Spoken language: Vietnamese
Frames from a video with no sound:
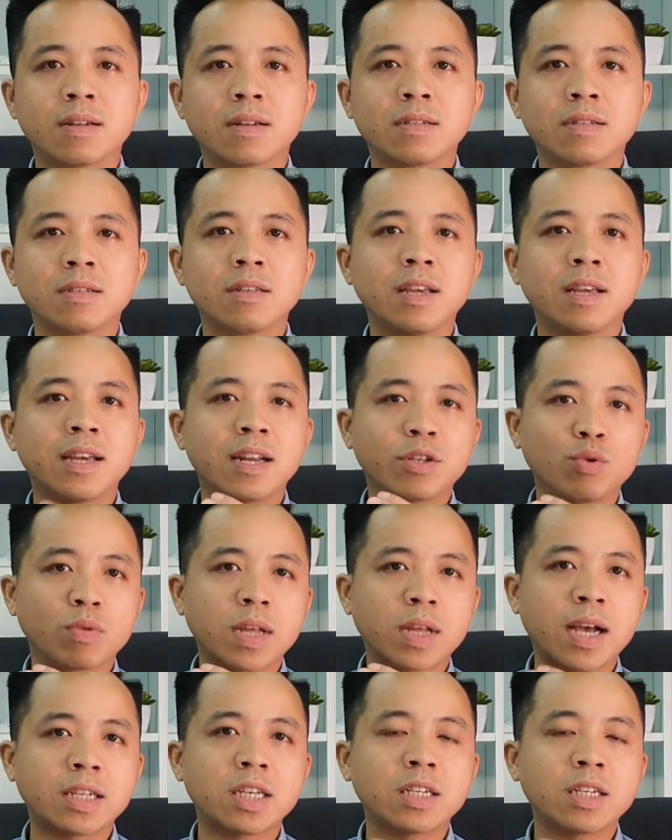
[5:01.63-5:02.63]
Như thế là chúng
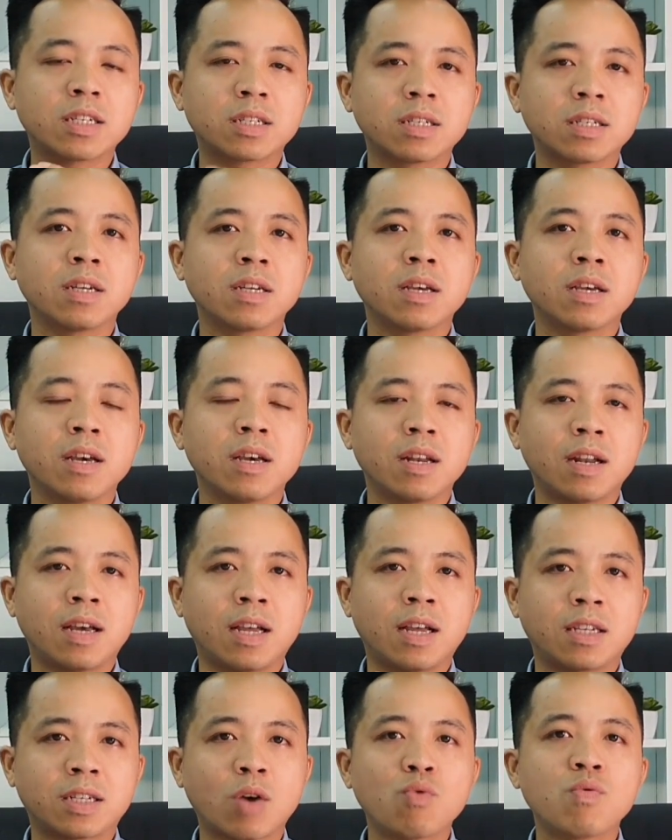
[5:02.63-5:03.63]
ta sẽ
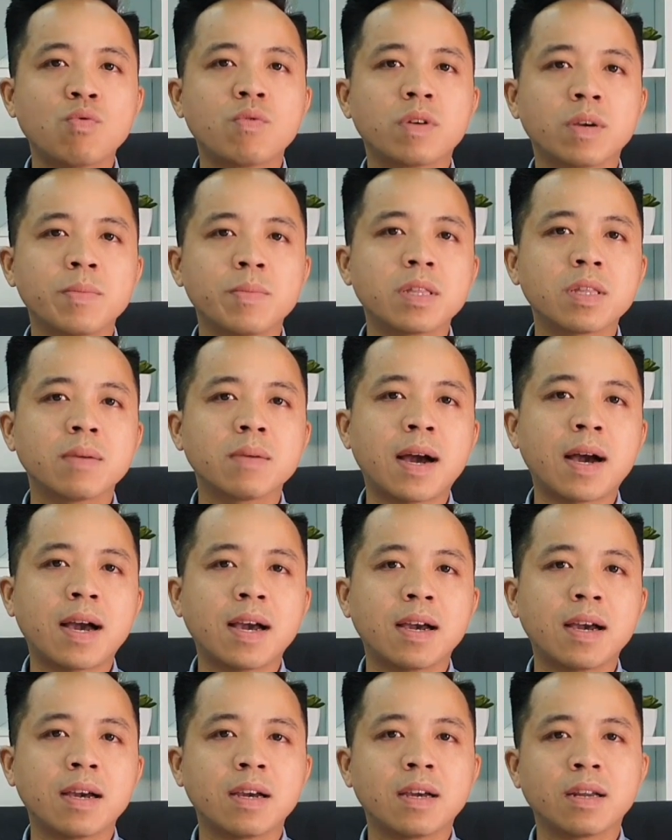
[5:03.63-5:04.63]
là xong cái bước thứ ba
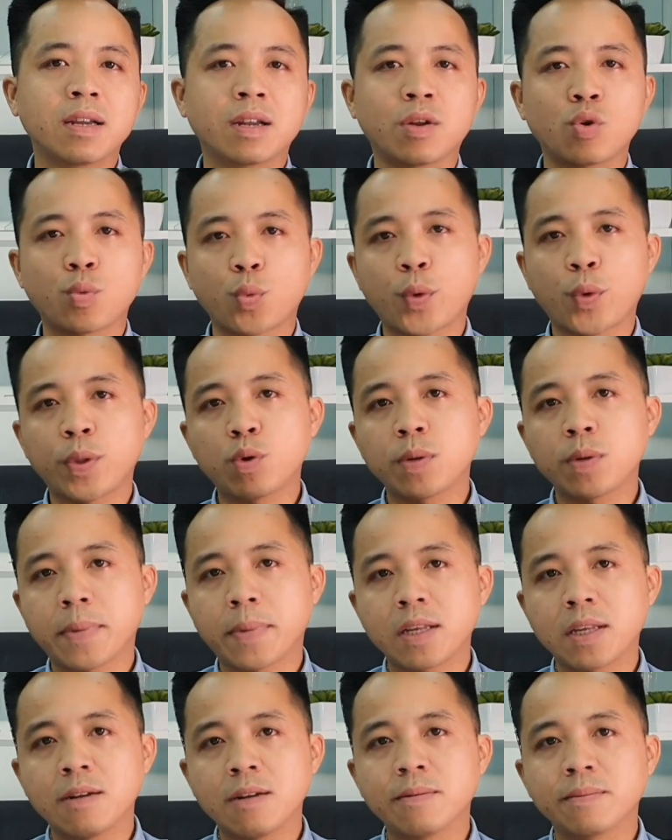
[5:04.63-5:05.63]
là nộp thuế thu nhập cá
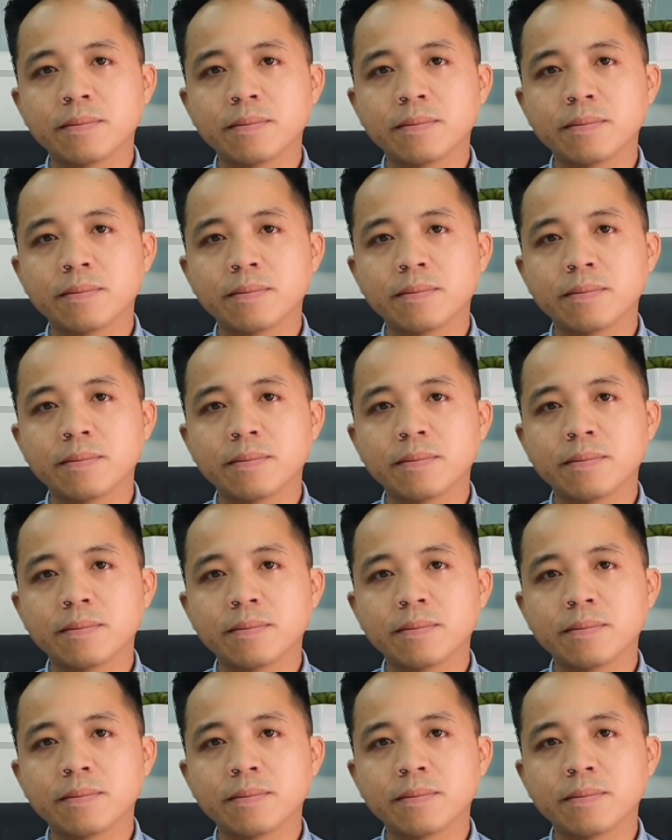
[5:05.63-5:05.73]
nhân.